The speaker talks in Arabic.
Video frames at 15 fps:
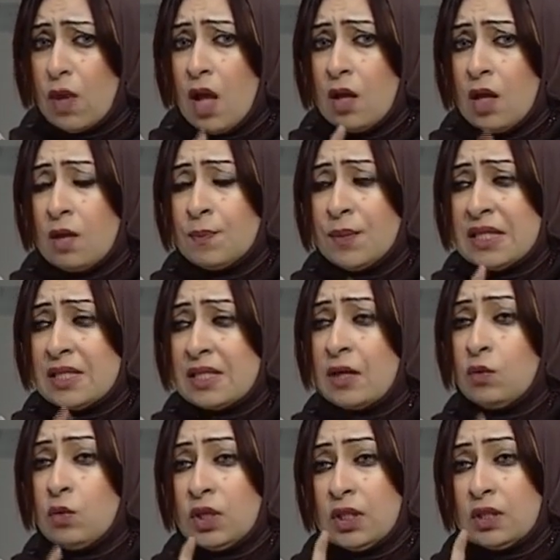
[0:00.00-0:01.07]
عن طريق حاجه
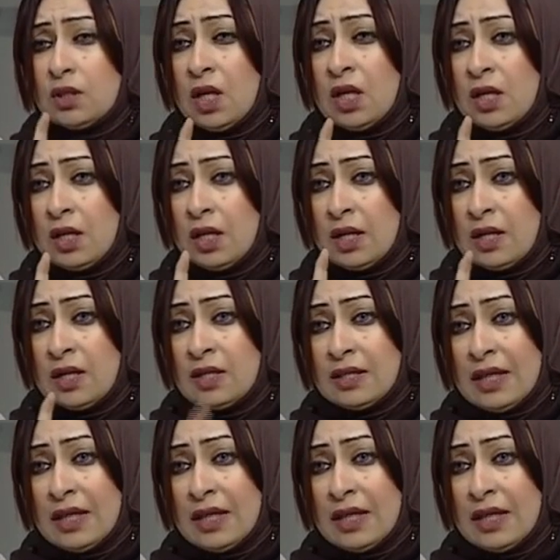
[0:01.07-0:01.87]
اسمها كهرومagnetic